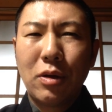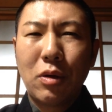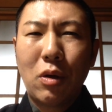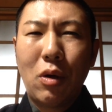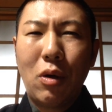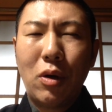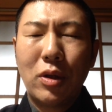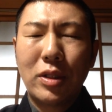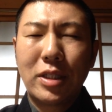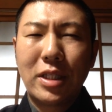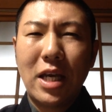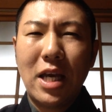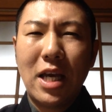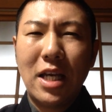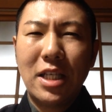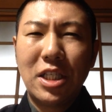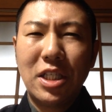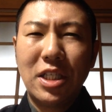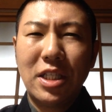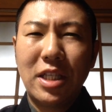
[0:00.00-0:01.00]
こう
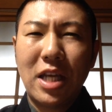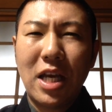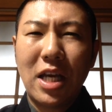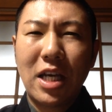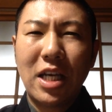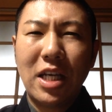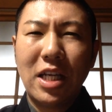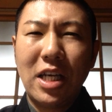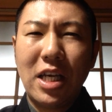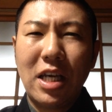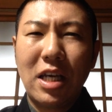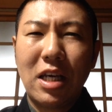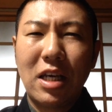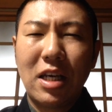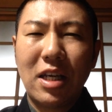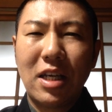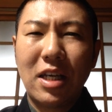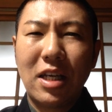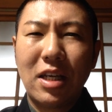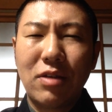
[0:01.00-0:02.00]
精神的に
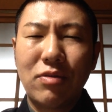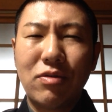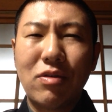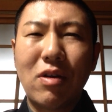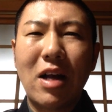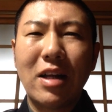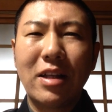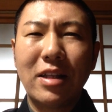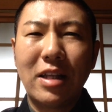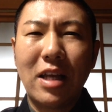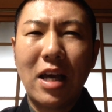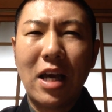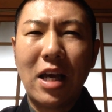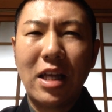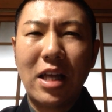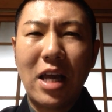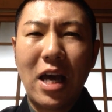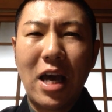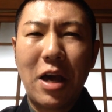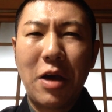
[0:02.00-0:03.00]
不安
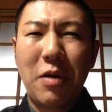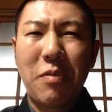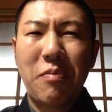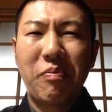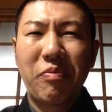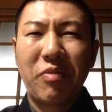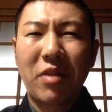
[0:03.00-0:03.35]
定で、